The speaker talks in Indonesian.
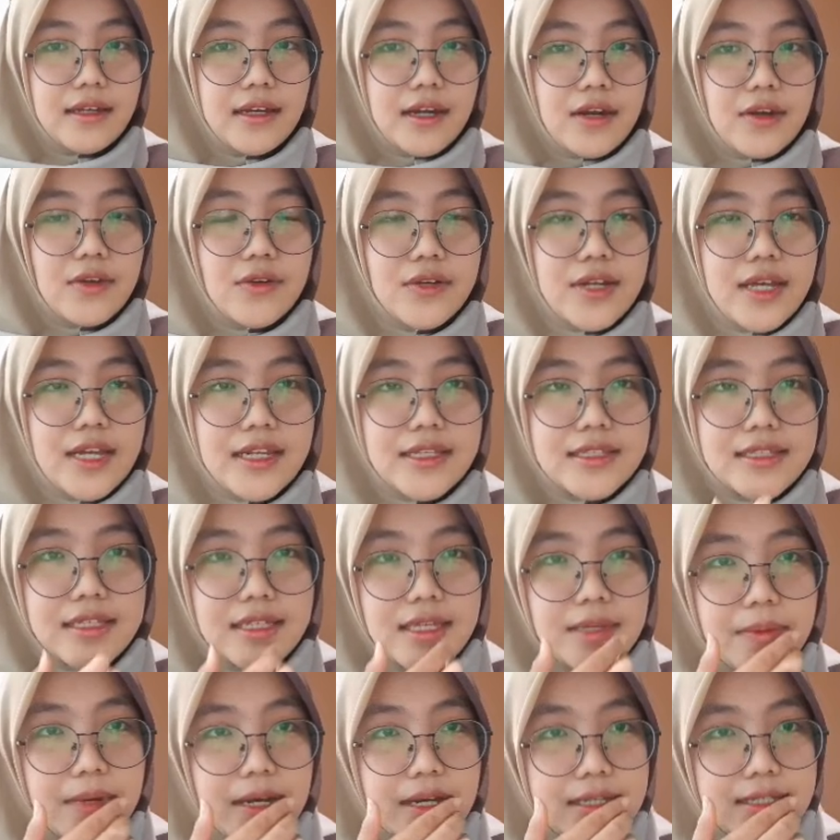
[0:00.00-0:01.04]
Kalau dari
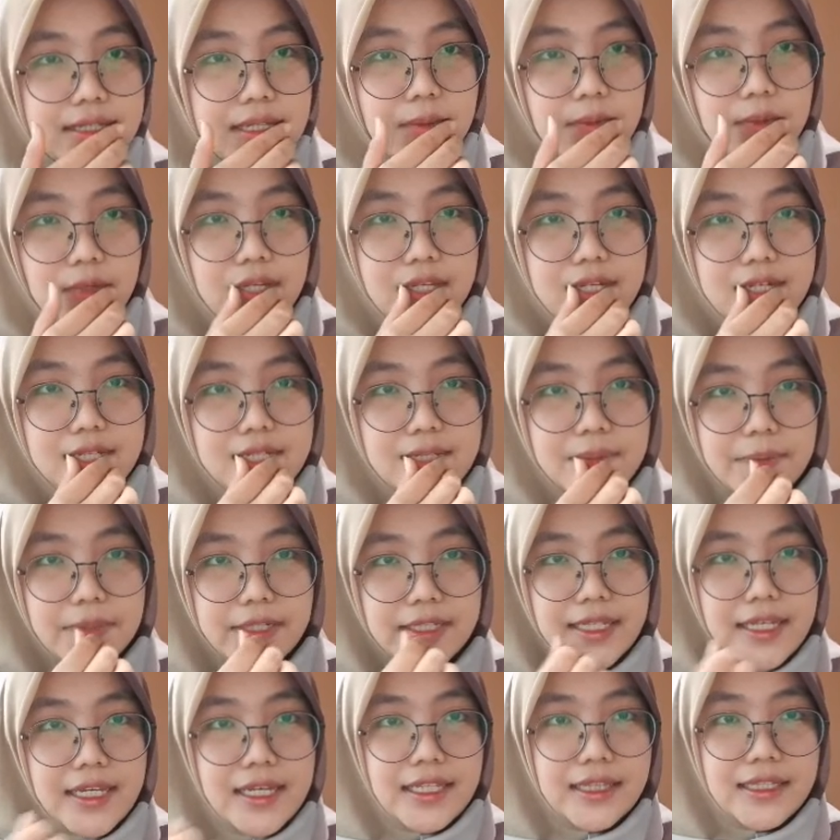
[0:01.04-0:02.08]
segi bahasa mungkin
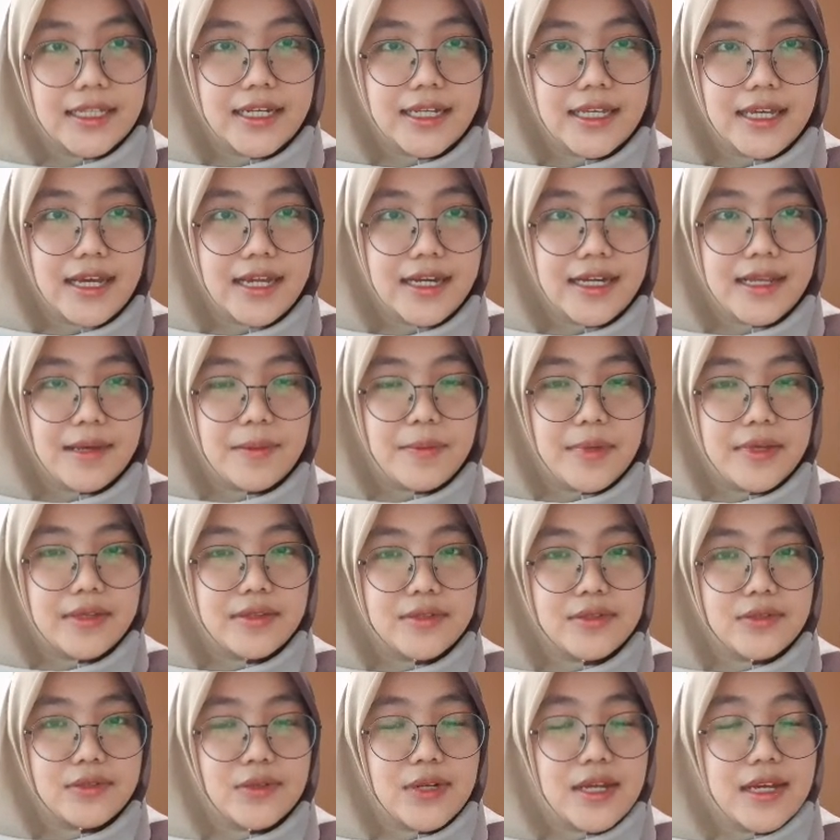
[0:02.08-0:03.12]
seperti yang kita lihat ya
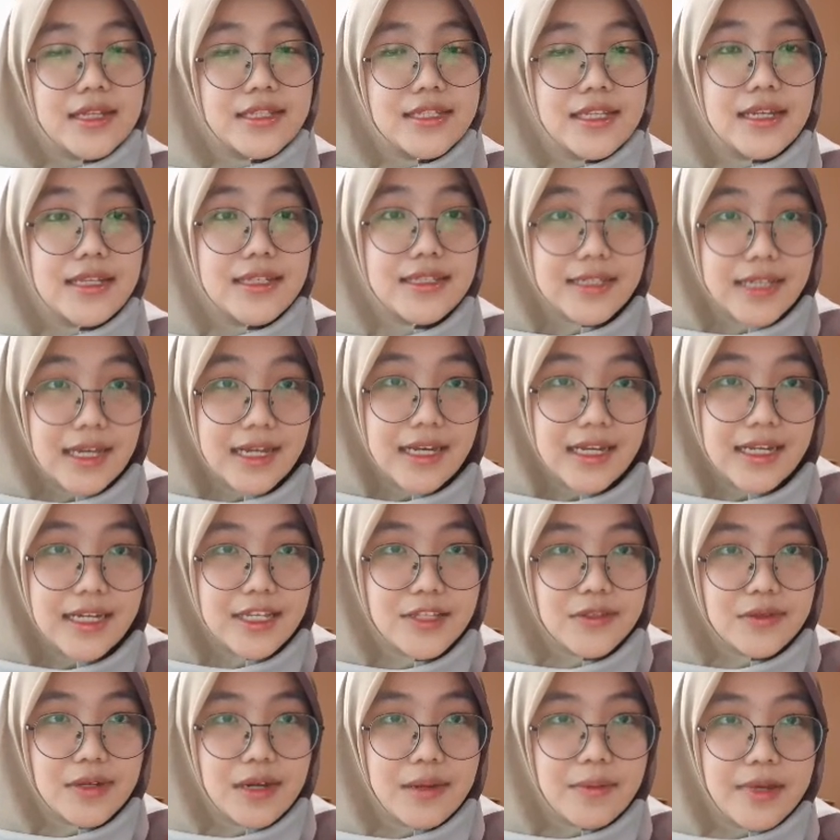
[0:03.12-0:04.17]
sudah saat sekarang
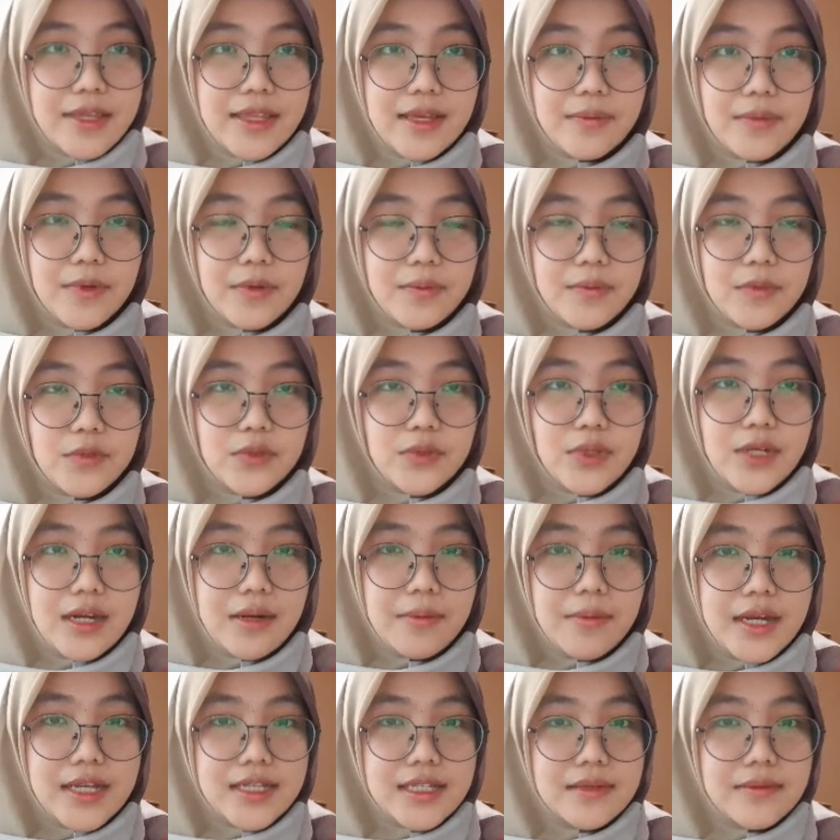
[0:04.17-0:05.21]
ini sudah banyak
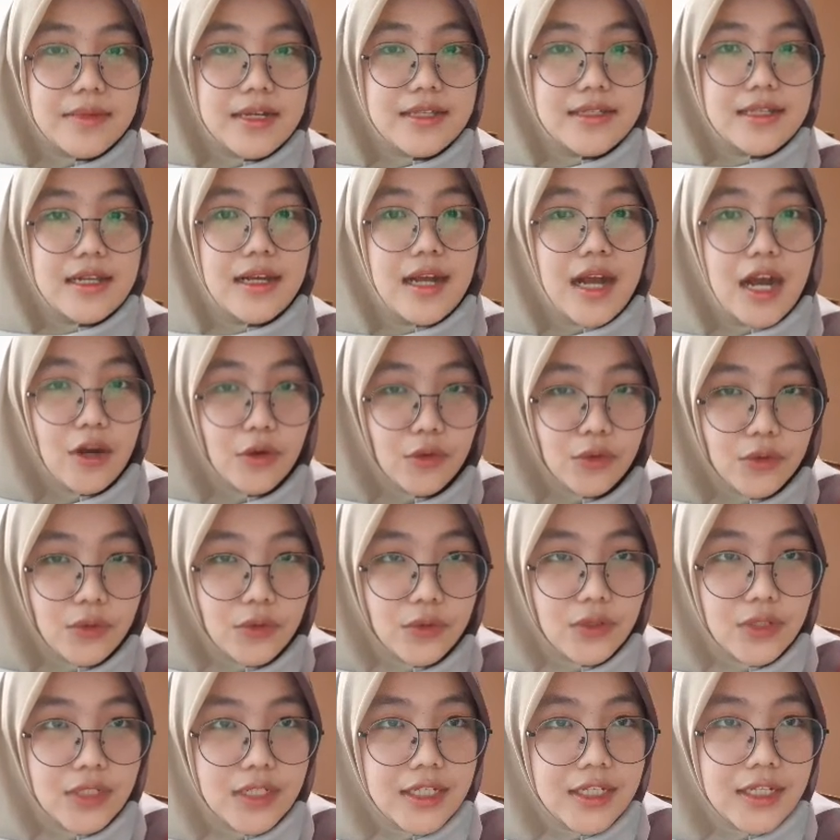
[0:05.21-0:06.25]
bermunculan bahasa-bahasa
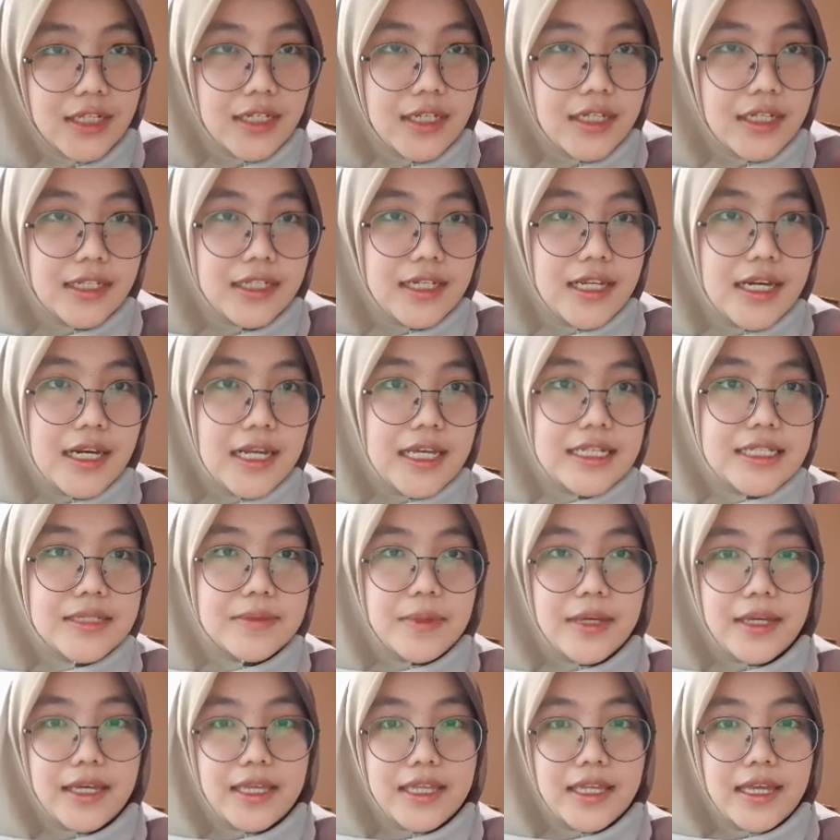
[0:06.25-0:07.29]
gaul dan lain
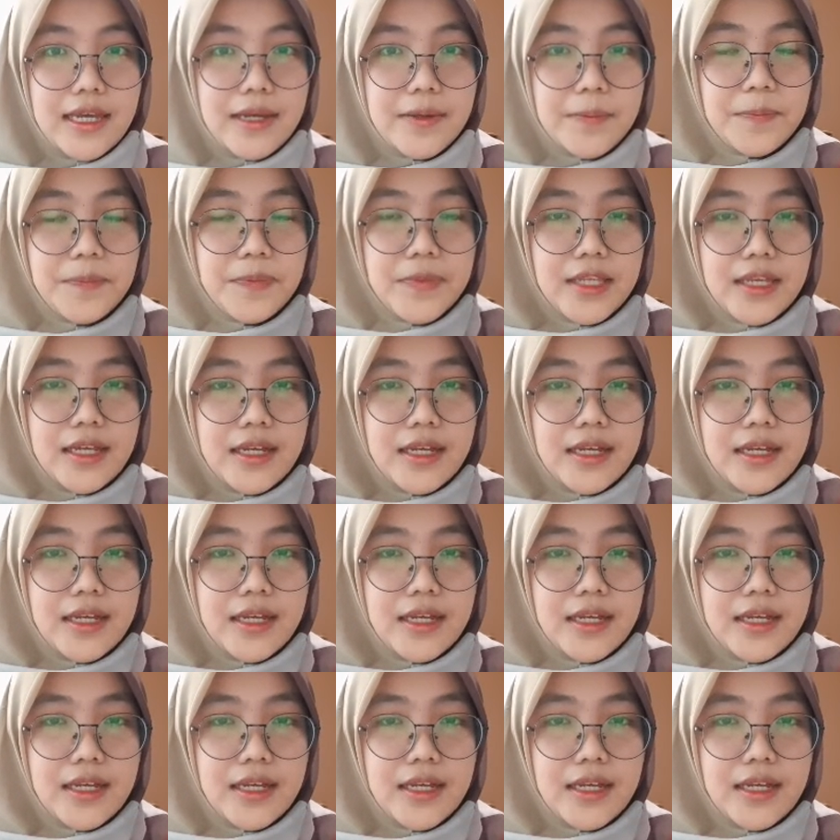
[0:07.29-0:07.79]
sebagainya.